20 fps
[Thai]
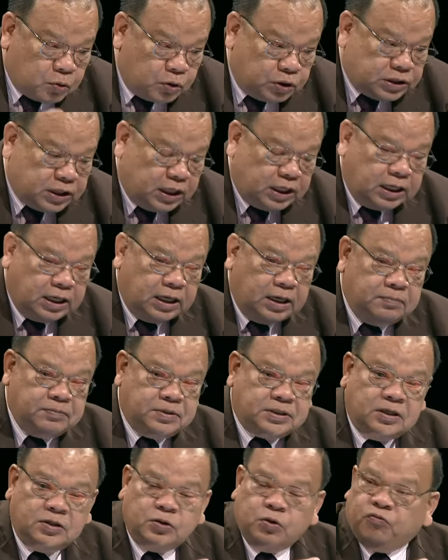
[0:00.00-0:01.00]
คุณเฉลิม
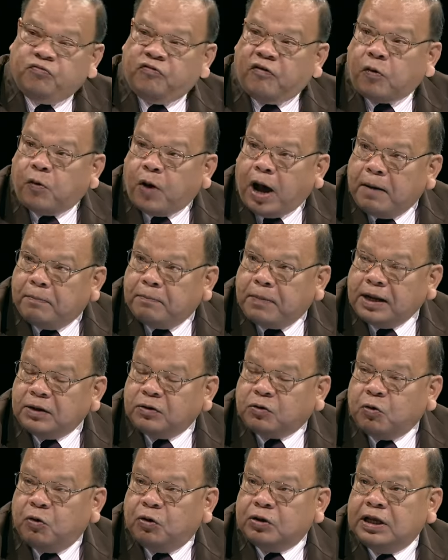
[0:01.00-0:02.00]
ซึ่งอยู่ความมั่น
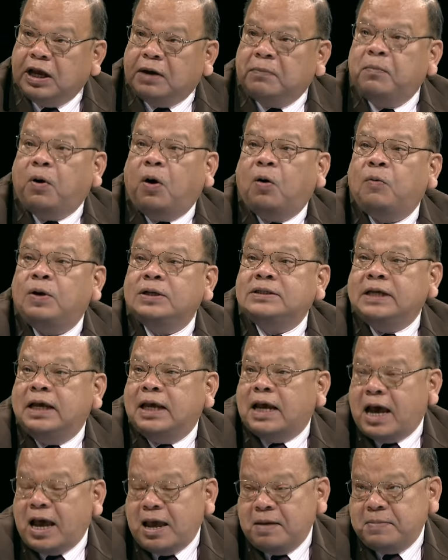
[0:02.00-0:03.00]
คงยังบอกว่าเสีย
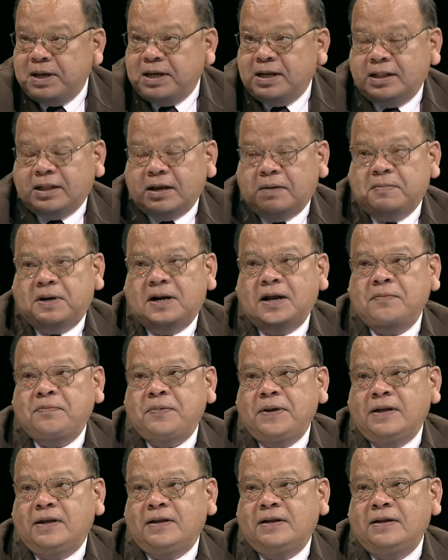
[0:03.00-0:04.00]
อ้ายไม่ได้ทำอะไร
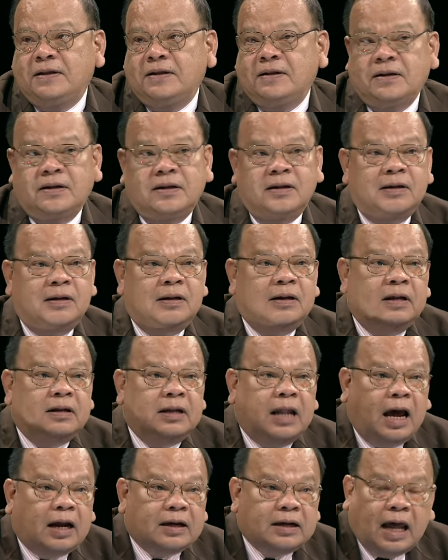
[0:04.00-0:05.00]
ผิด
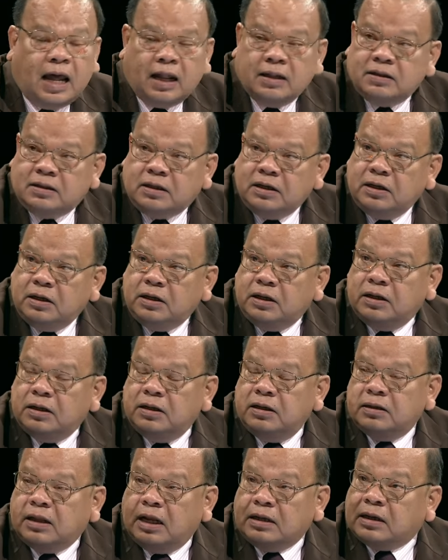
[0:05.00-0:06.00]
ดังนั้นที่
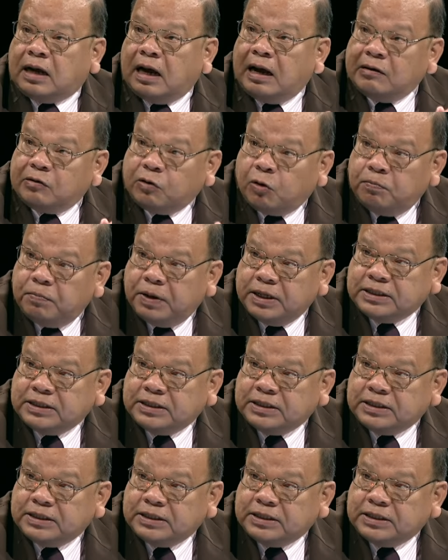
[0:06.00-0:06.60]
ท่านคารมไป